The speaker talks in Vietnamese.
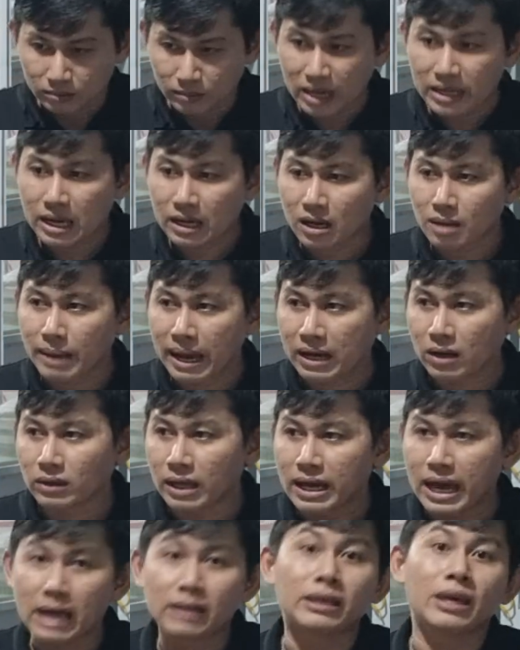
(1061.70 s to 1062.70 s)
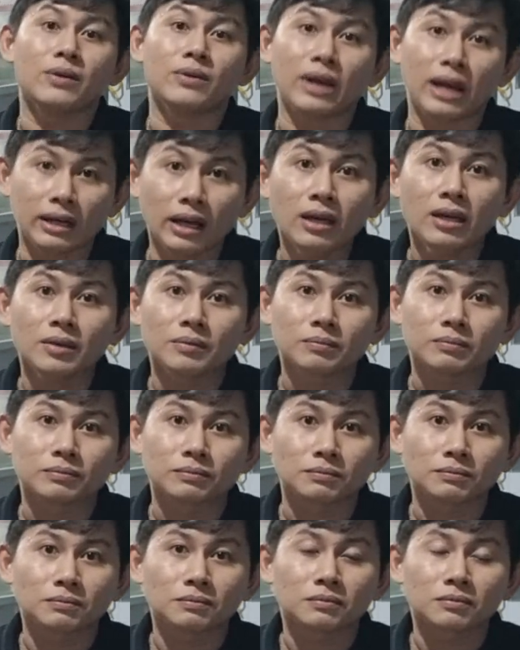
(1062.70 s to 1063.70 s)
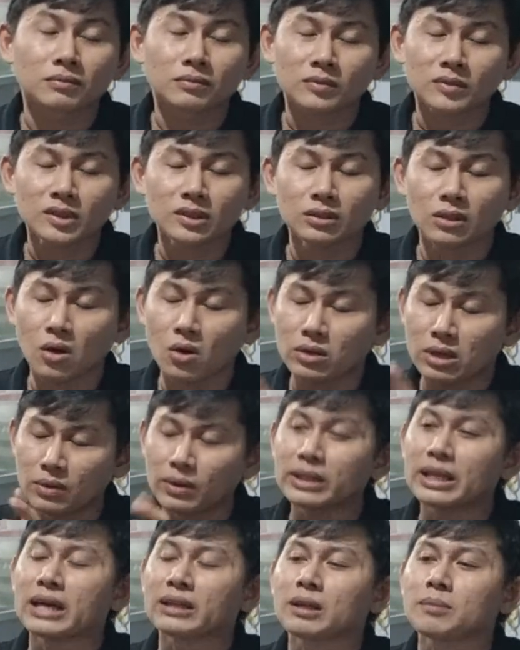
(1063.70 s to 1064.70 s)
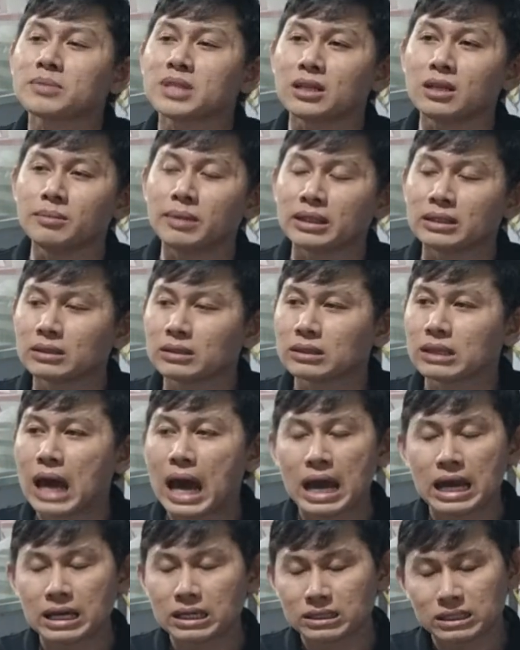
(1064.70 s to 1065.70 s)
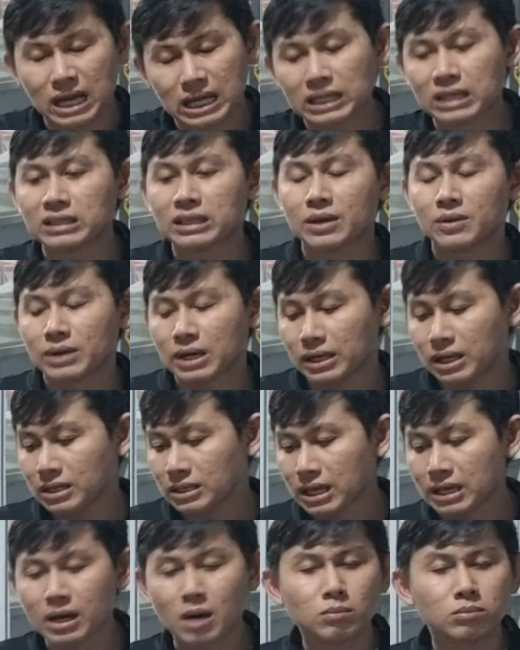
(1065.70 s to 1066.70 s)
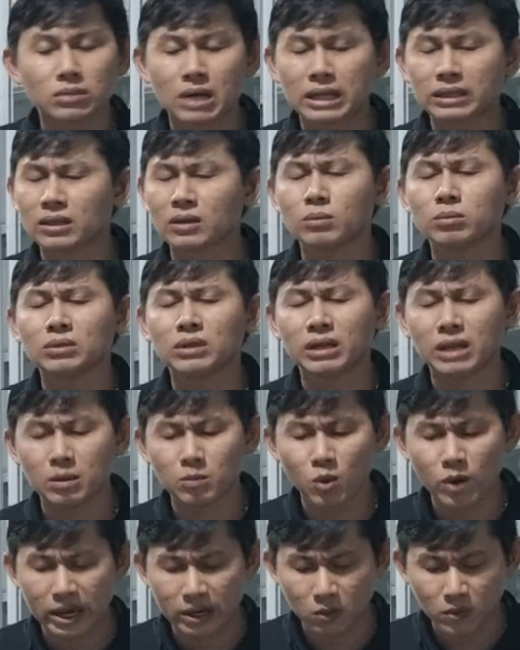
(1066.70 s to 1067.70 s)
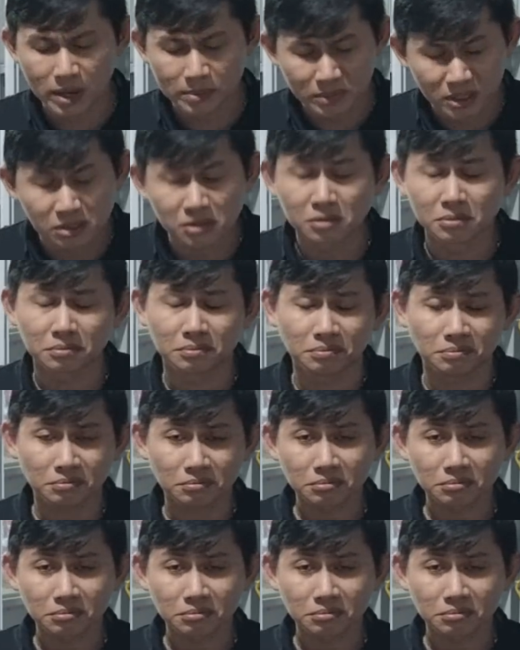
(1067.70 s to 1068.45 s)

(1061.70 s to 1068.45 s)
Bây giờ các bạn có thể ăn chịu với đại lý. Có nhiều khách hàng tâm sự với mình, Thái anh ăn chịu với đại lý, Thái không, anh không có thể nào mua hàng của em được.